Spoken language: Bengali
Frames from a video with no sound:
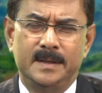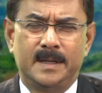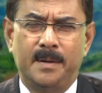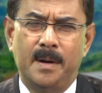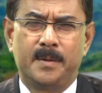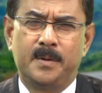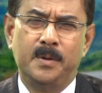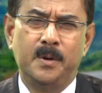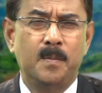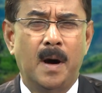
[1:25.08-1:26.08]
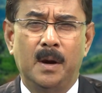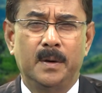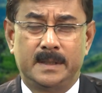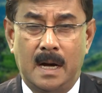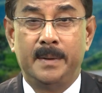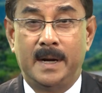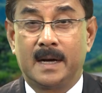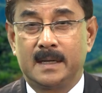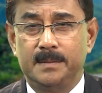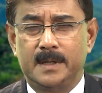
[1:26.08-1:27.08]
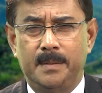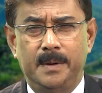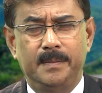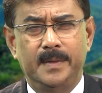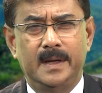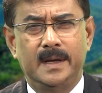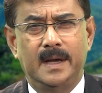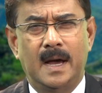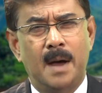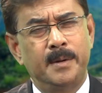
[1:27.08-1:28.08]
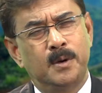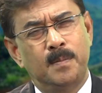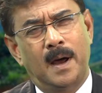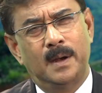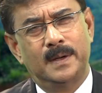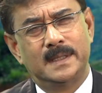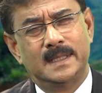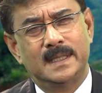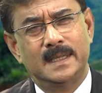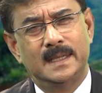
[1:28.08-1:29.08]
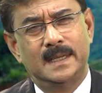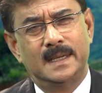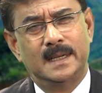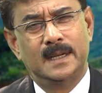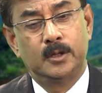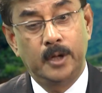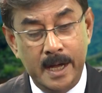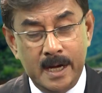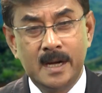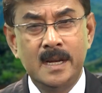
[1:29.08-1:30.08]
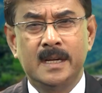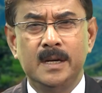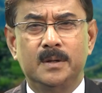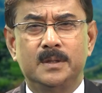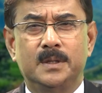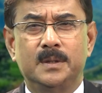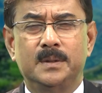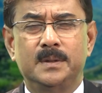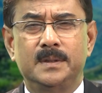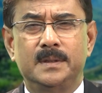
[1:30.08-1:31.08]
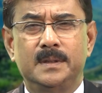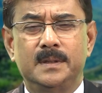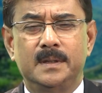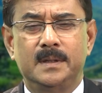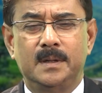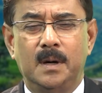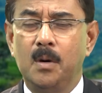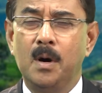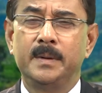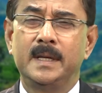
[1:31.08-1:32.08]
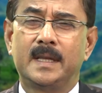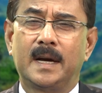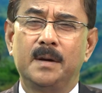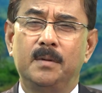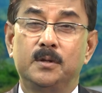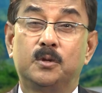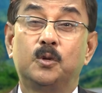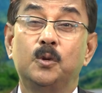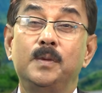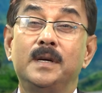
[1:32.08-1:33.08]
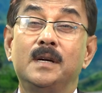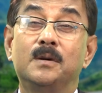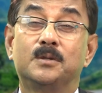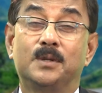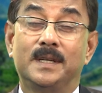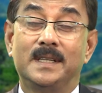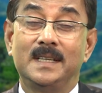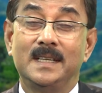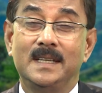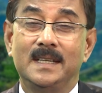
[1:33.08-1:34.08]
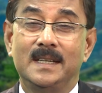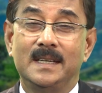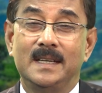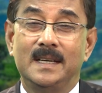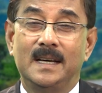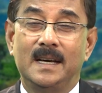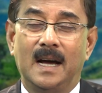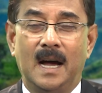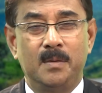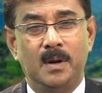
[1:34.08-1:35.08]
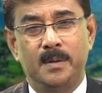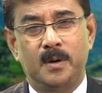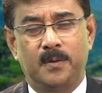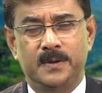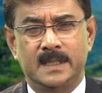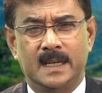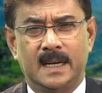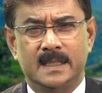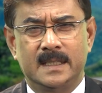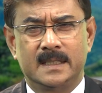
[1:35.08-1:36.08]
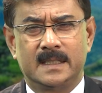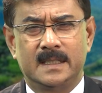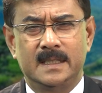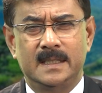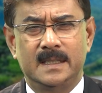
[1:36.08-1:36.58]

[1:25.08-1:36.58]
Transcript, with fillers: স্বামী আমার খুব ভালো আছে আমার ডাকতাম স্বামী আমি খুব ভালো আছি তো এখানে কি করছো ও আমাদের তাকে বলো তুমি কি করছো এখানে আমি বললাম এটা অফিসের কাজে আসছি